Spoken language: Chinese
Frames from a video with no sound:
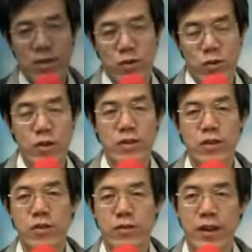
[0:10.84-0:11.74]
所有的
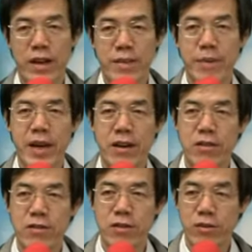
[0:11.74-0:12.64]
律法的背
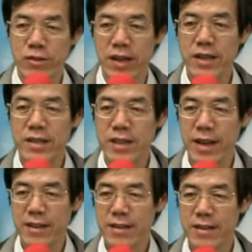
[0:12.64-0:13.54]
后都是恩
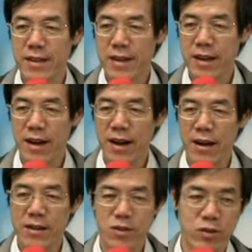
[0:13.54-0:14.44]
典，
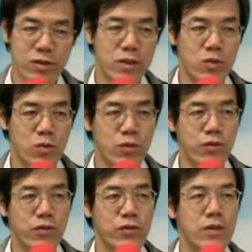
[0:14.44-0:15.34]
啊，都是祝
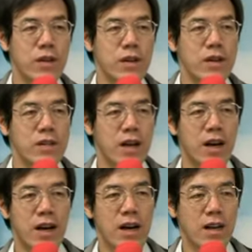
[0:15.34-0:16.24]
福，
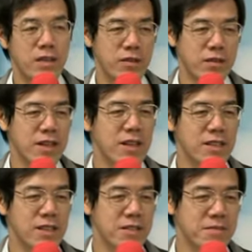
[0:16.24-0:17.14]
啊，因为上
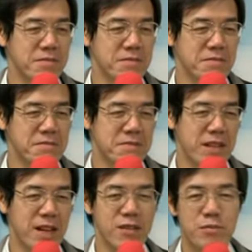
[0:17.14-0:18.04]
帝
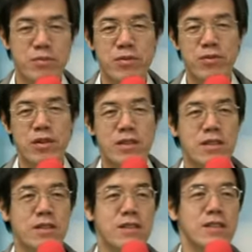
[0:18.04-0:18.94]
他又不需要
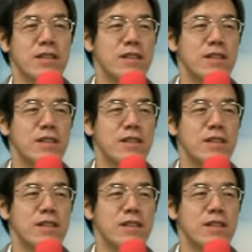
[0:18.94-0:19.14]
吃，